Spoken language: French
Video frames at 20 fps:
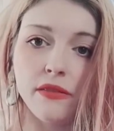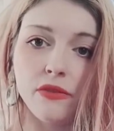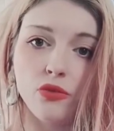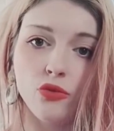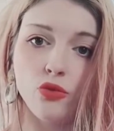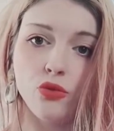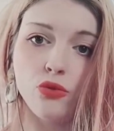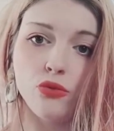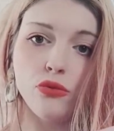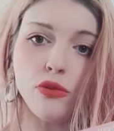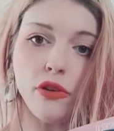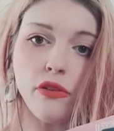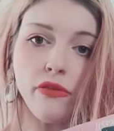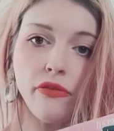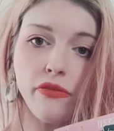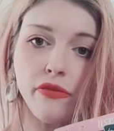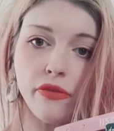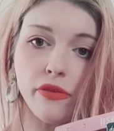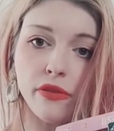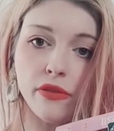tout
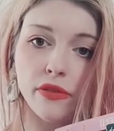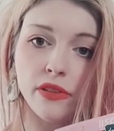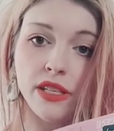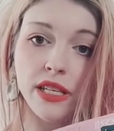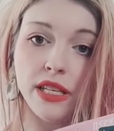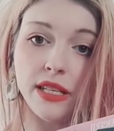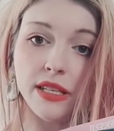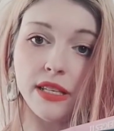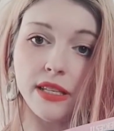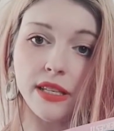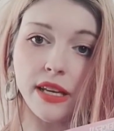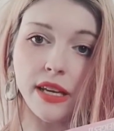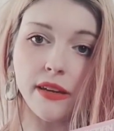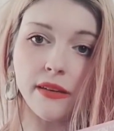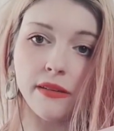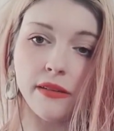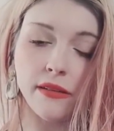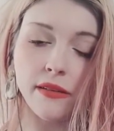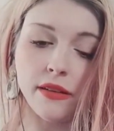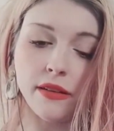neuf,
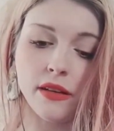Disney.